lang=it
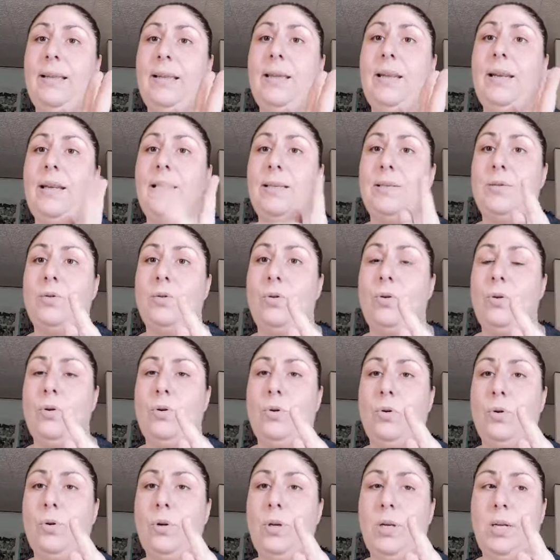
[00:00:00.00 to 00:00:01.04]
di riso
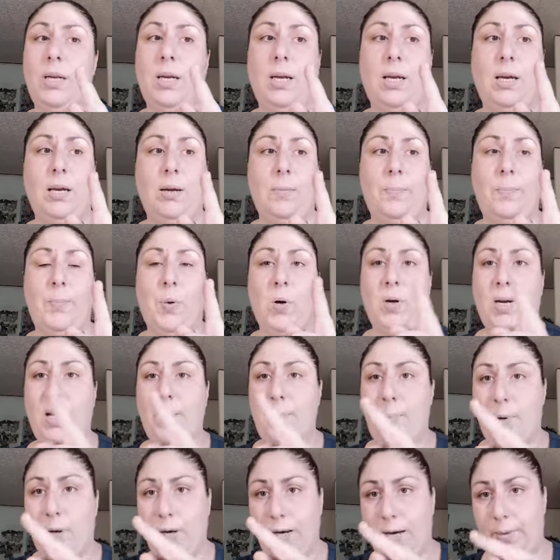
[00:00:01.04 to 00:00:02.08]
con poca
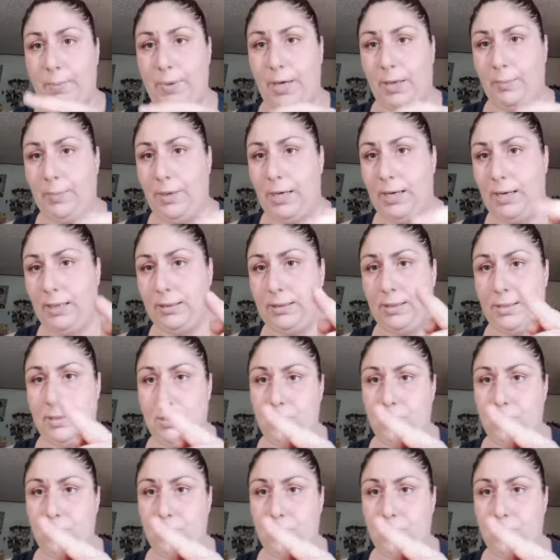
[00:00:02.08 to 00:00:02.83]
poca marmellata